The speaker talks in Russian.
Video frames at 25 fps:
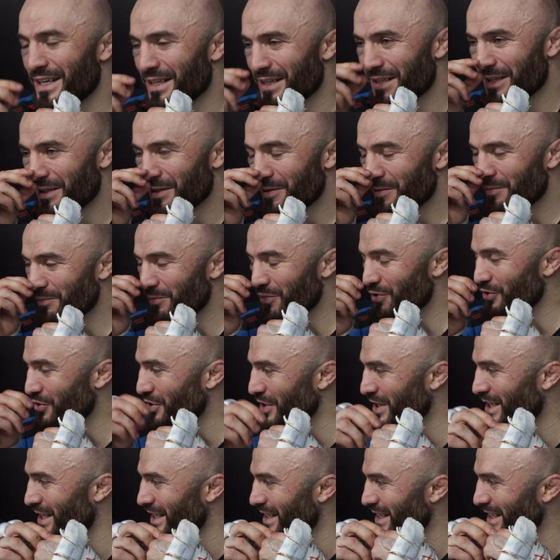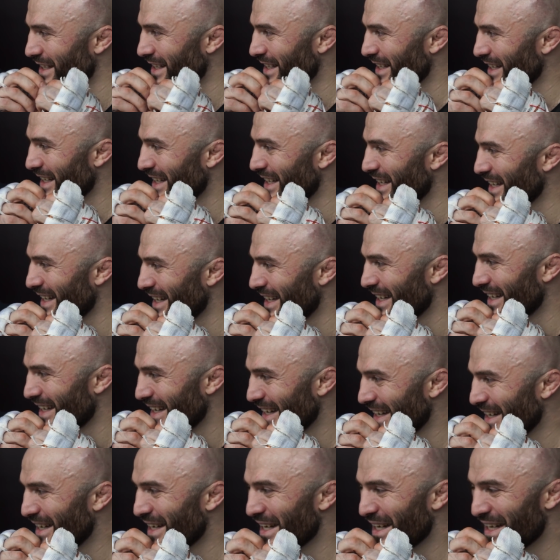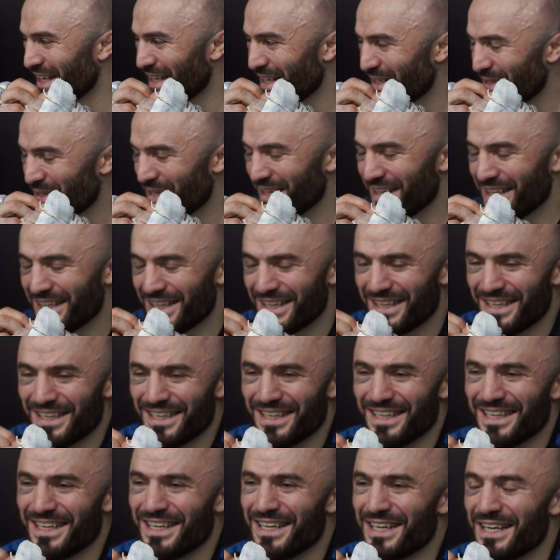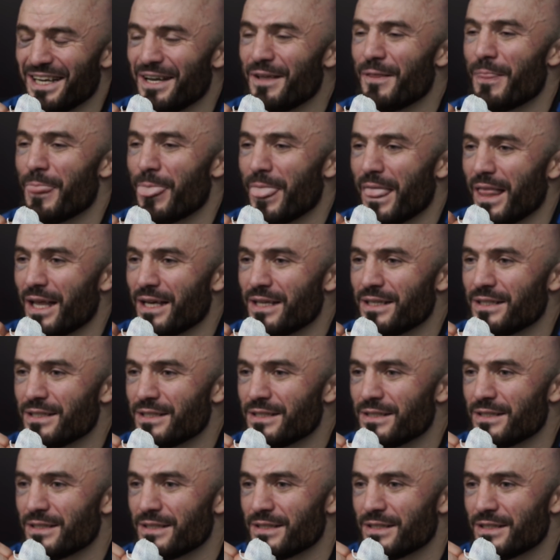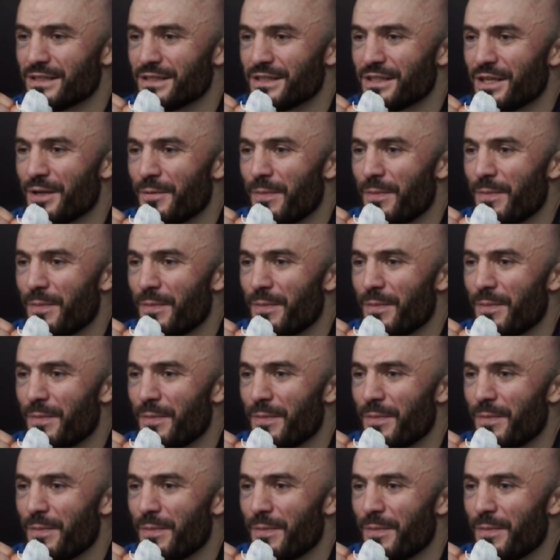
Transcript: Этим Да, с очень сильным. Мага, Мага нашел соперника.